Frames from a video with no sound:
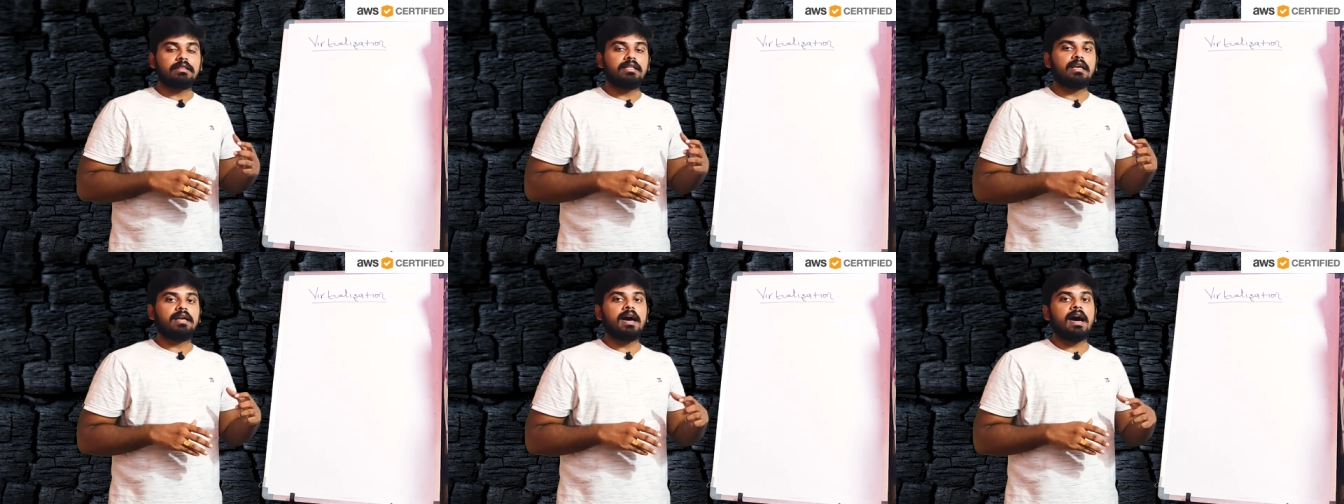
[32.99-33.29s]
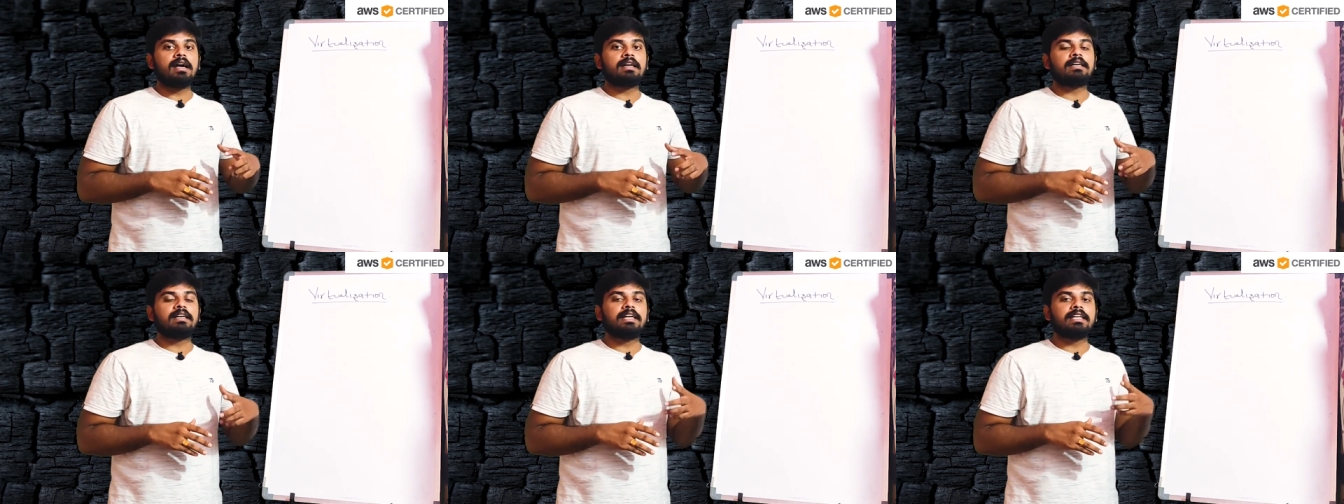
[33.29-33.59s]
దాని
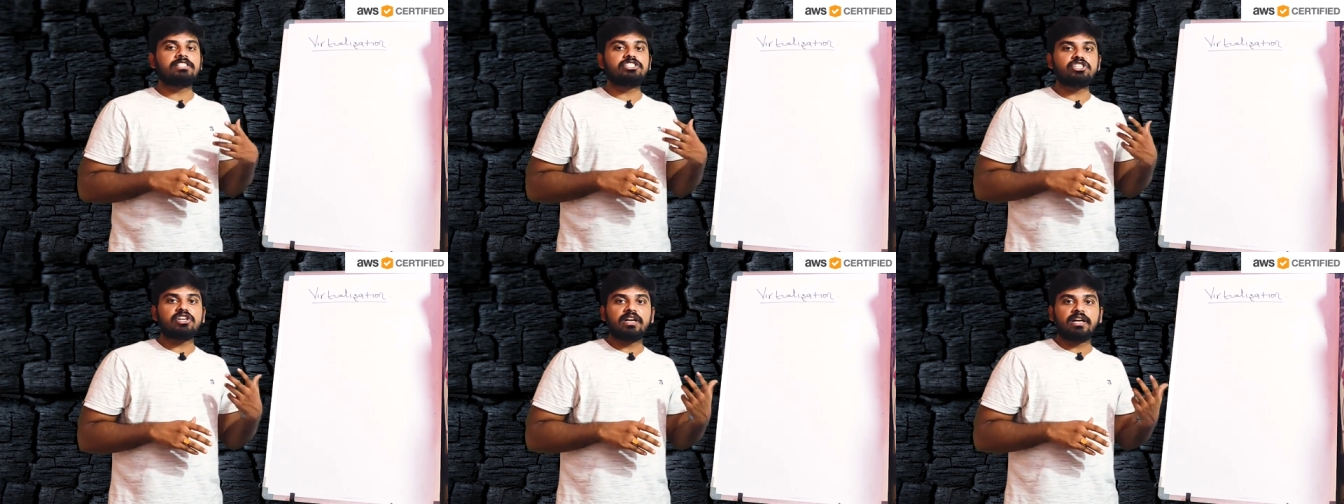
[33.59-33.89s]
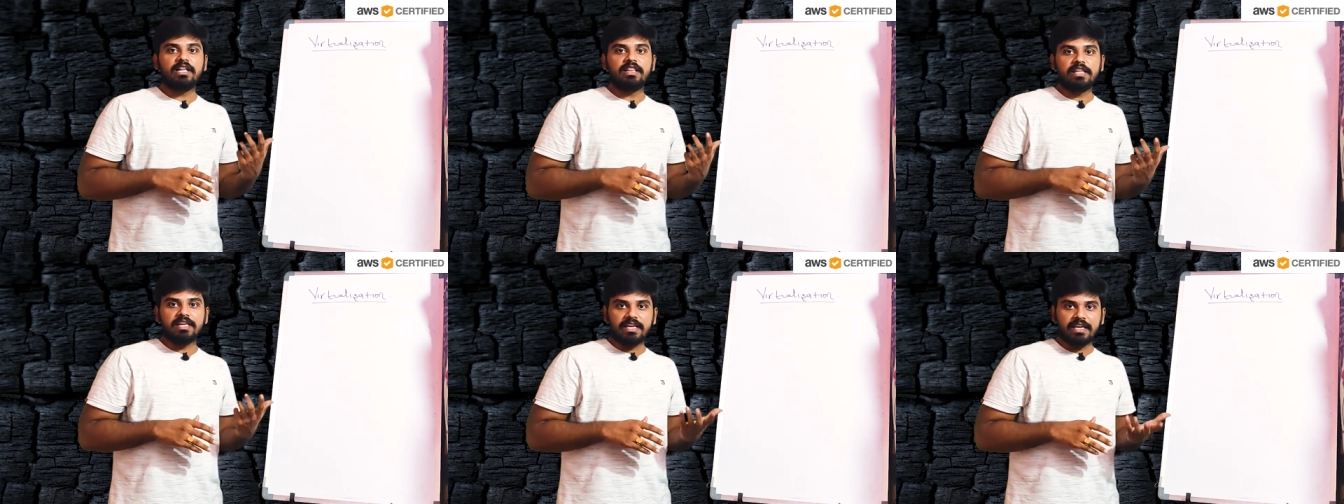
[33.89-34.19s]
ఆర్కిటెక్చర్
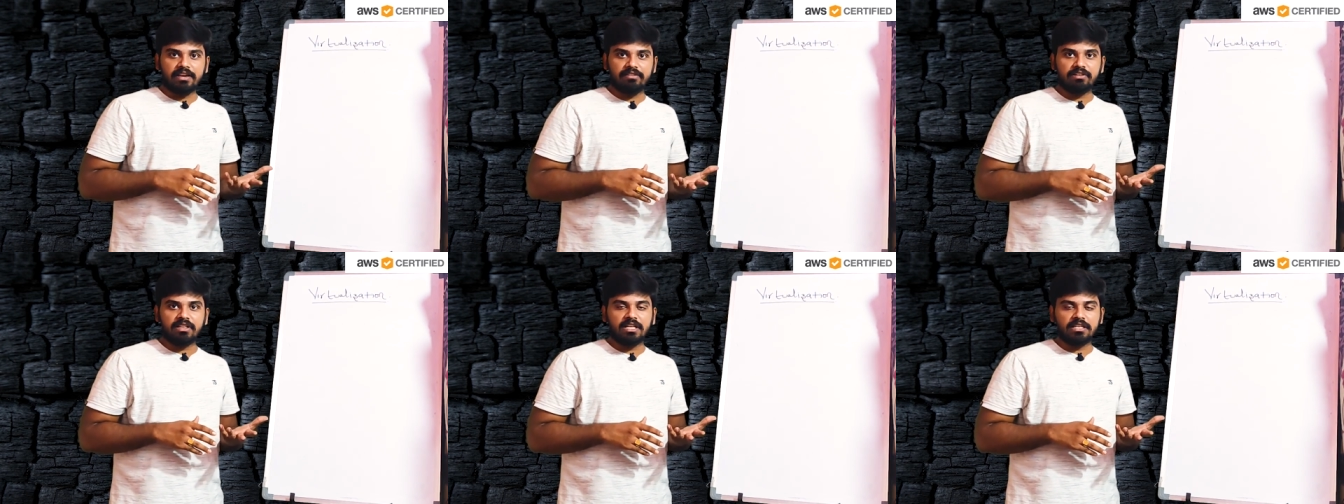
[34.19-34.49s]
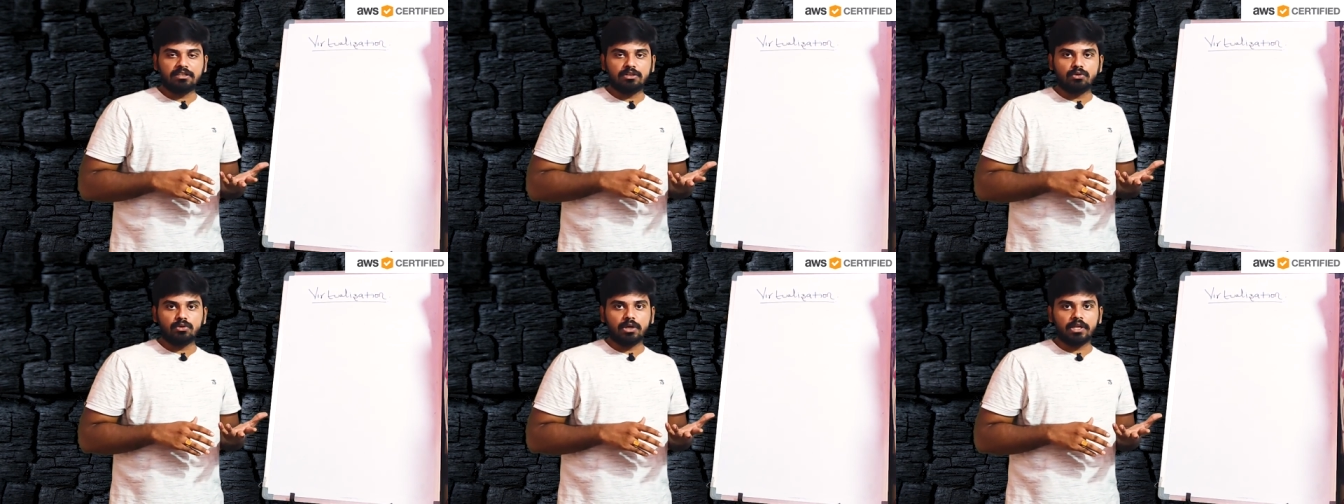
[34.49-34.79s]
అనేది ఏ
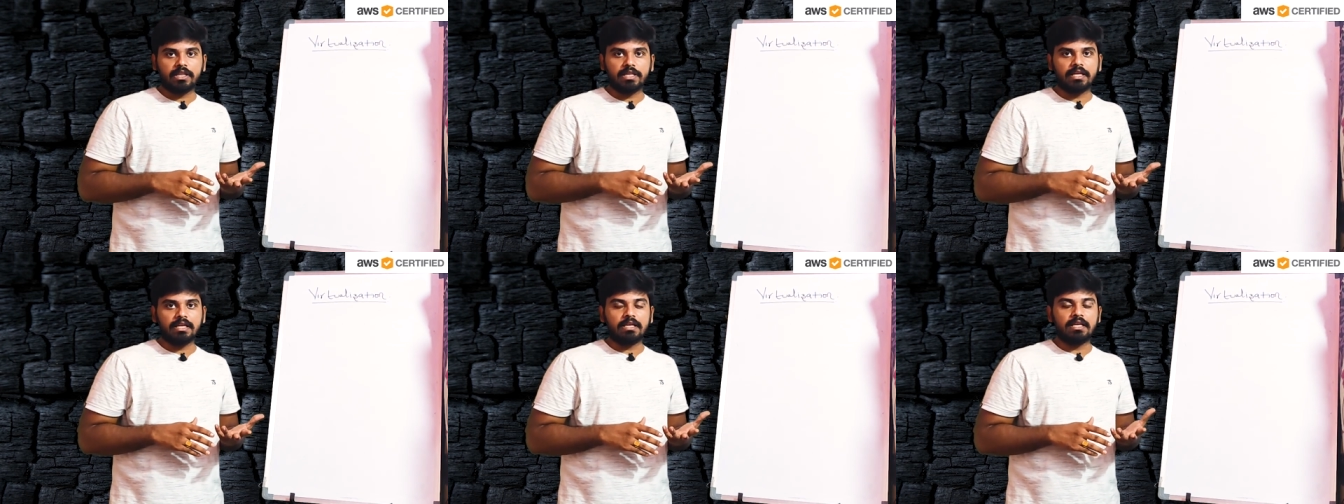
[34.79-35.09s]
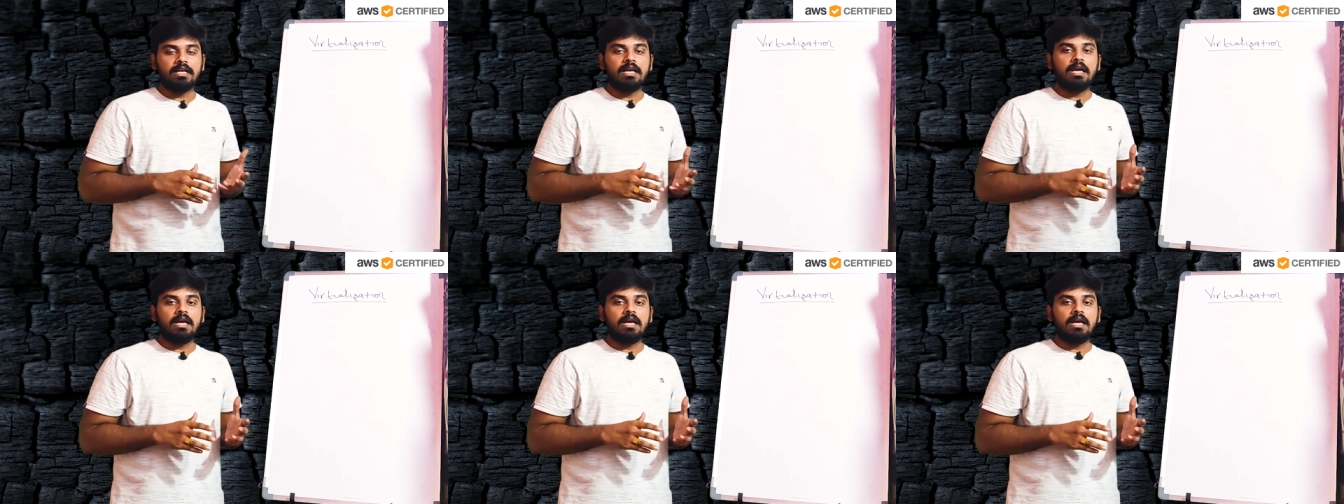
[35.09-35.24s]
విధంగా ఉన్నది